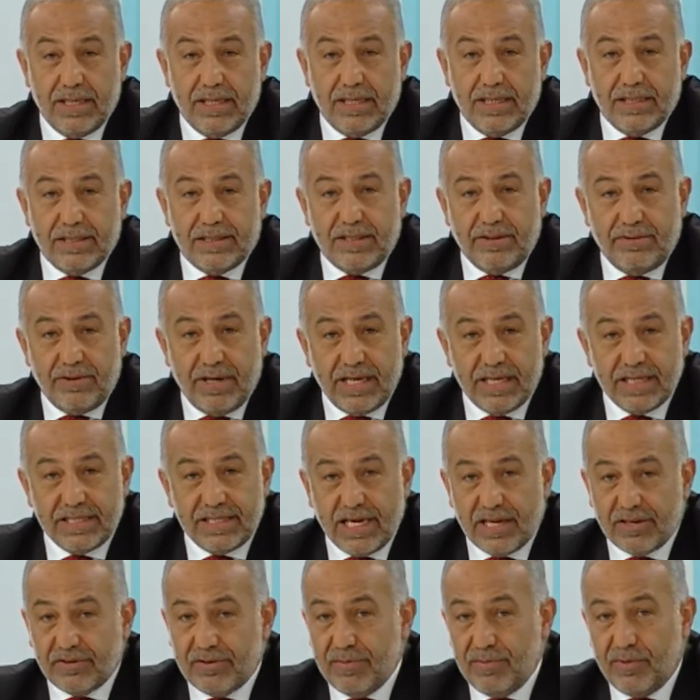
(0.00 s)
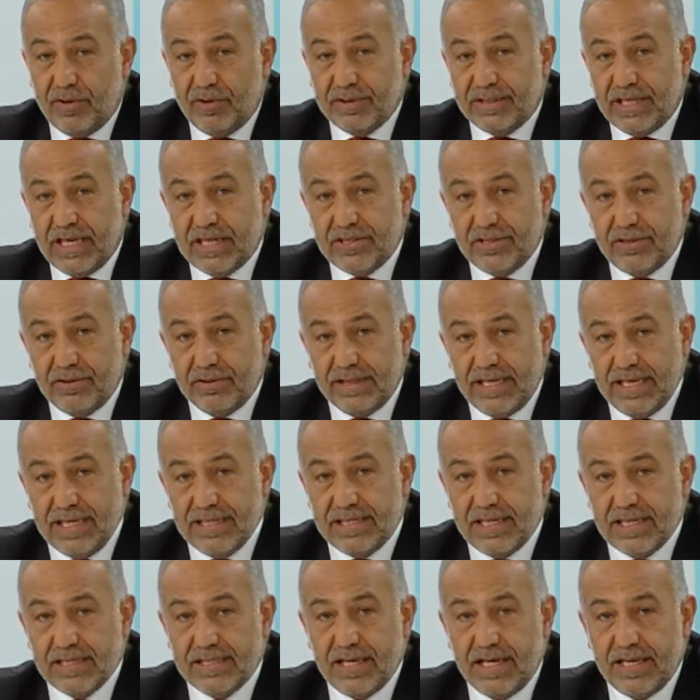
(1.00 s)
Si bien es cierto, en Bogotá son
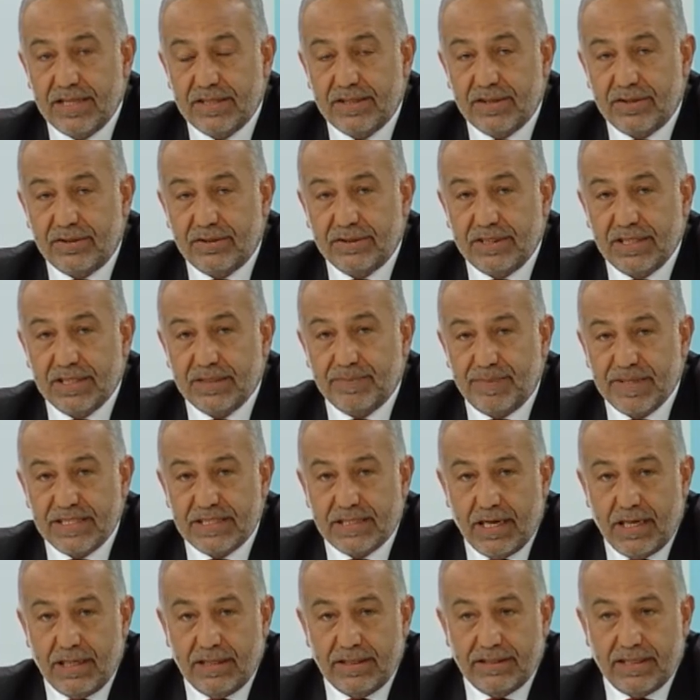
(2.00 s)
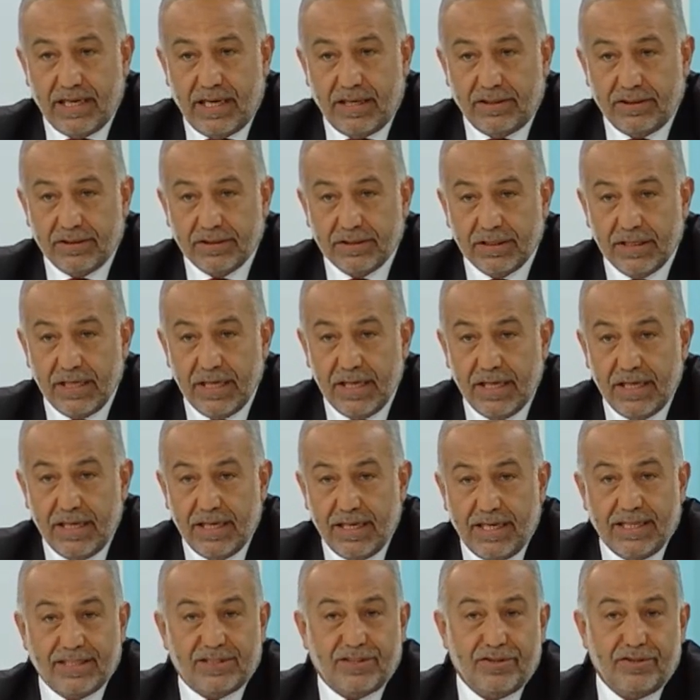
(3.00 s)
15 centros especializados,
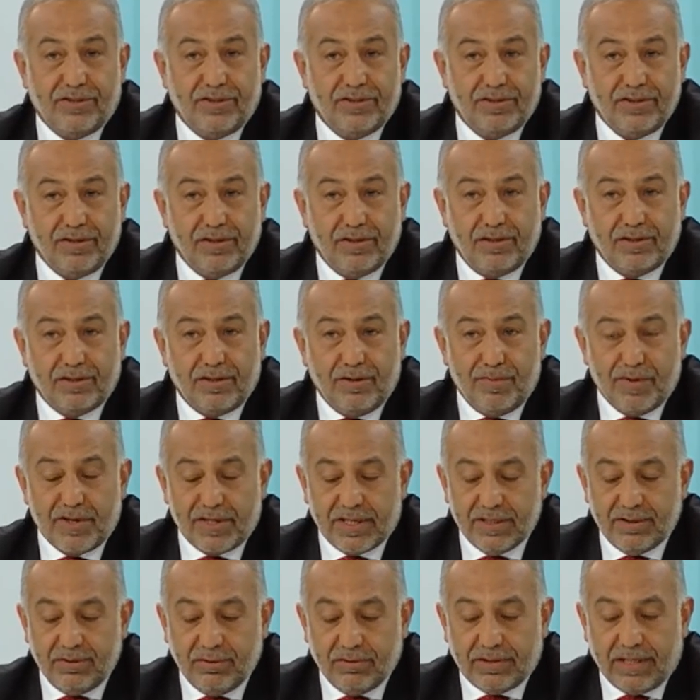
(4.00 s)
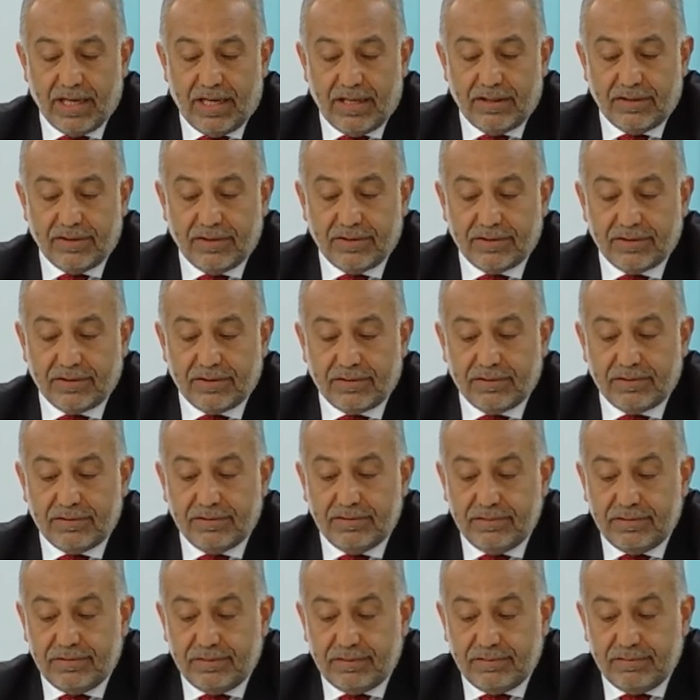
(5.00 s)
eso nos dio como resultados
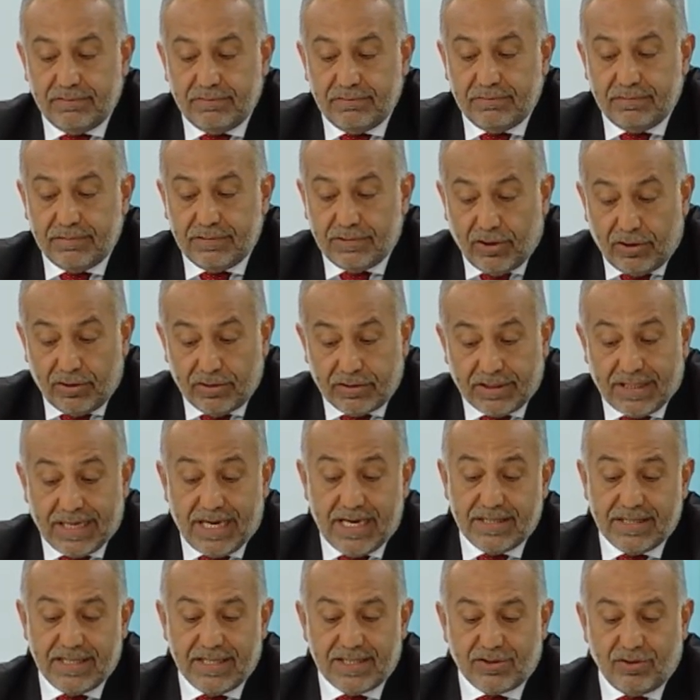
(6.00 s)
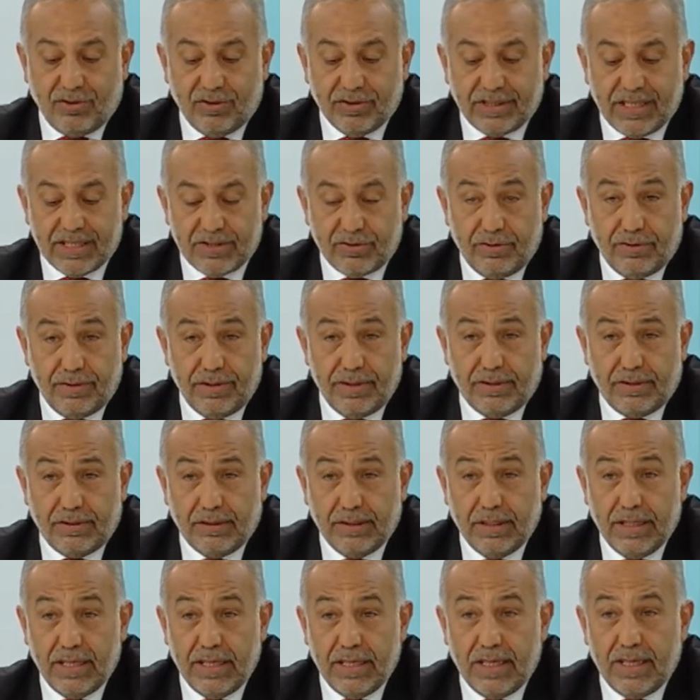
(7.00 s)
dos grandes cosas. Uno,
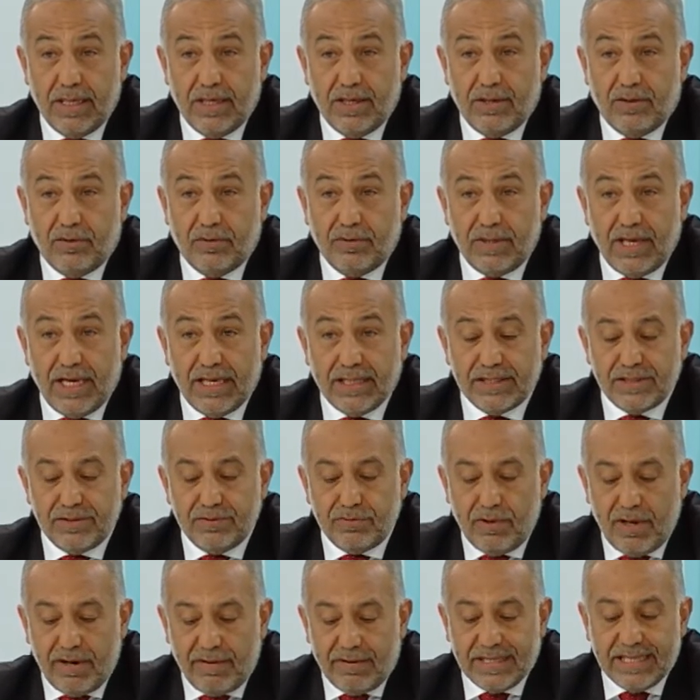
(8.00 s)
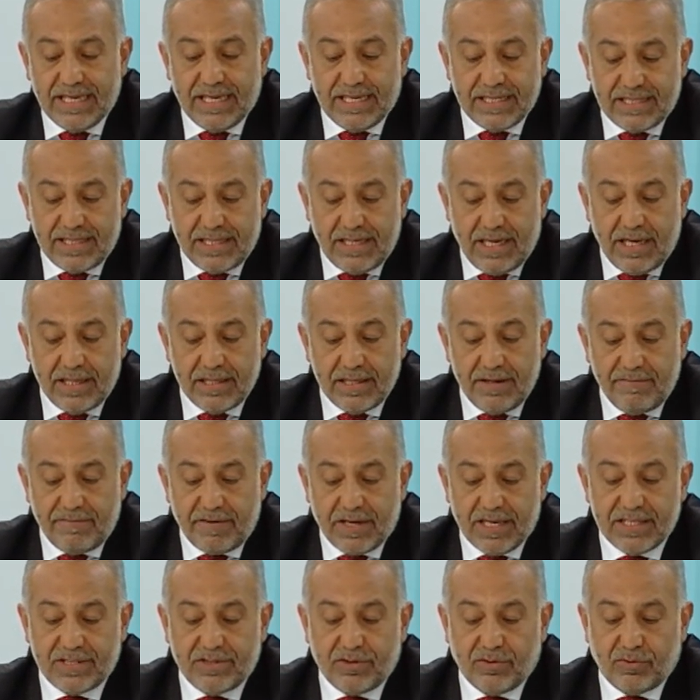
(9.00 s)
unas nuevas necesidades de
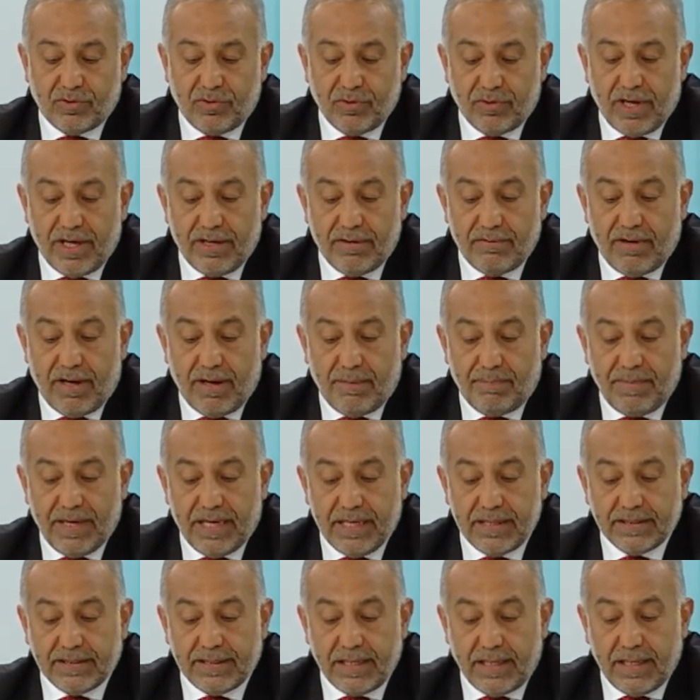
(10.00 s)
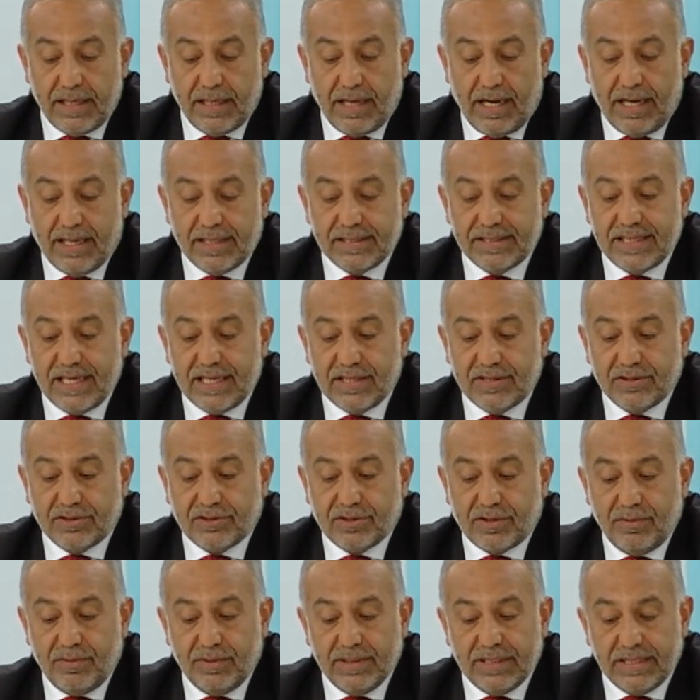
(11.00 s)
infraestructura y nueva planta a centros
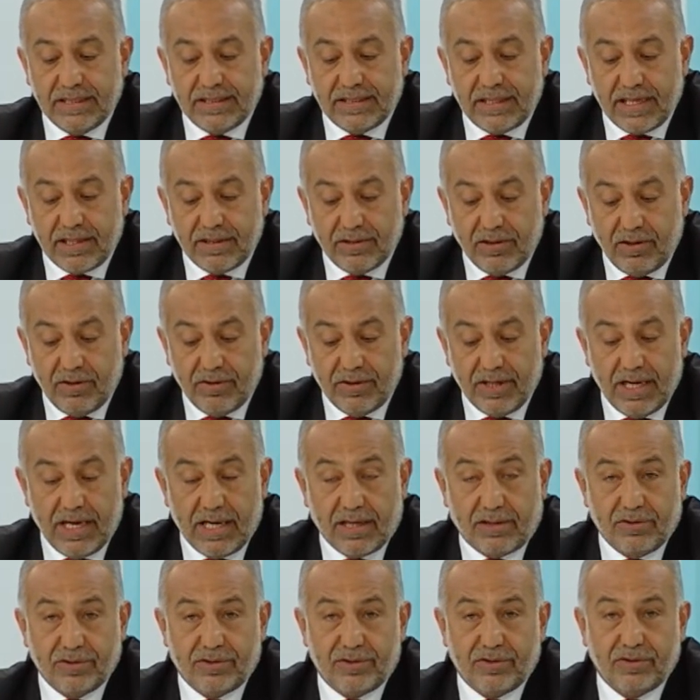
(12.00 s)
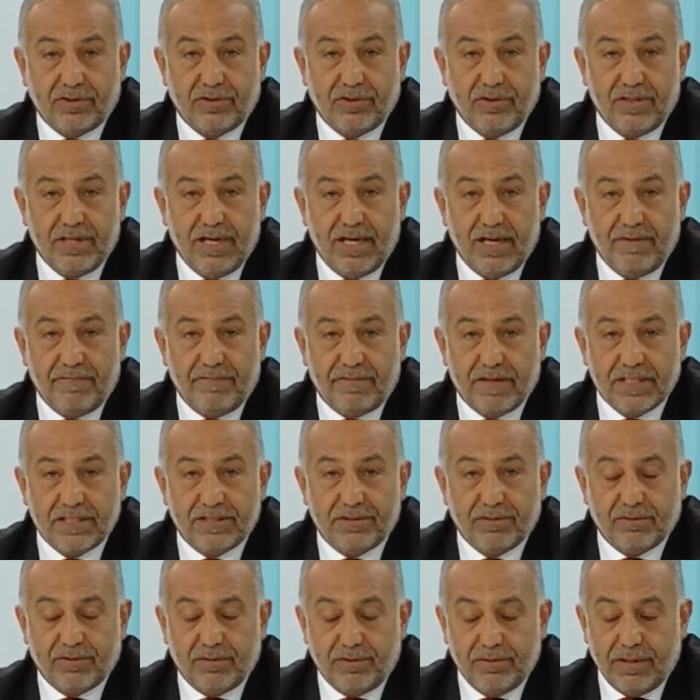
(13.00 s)
como el de tecnología de la construcción y la
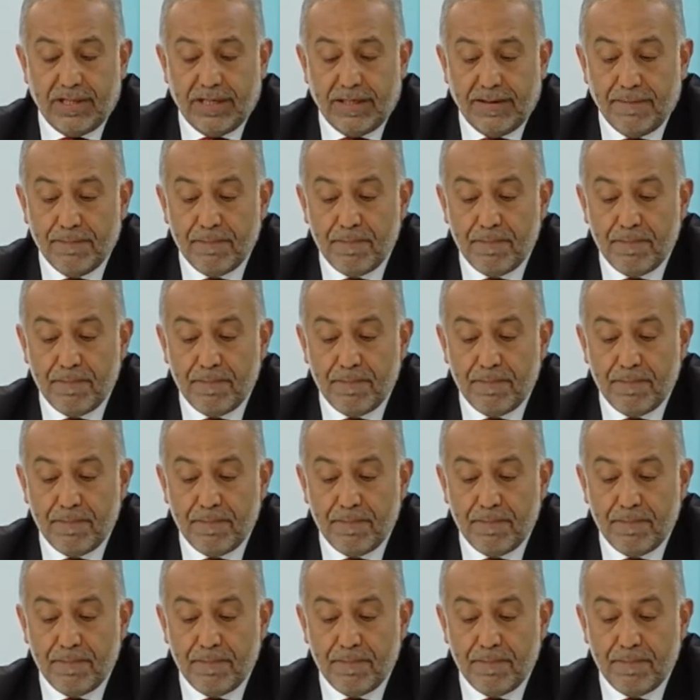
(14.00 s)
infraestructura,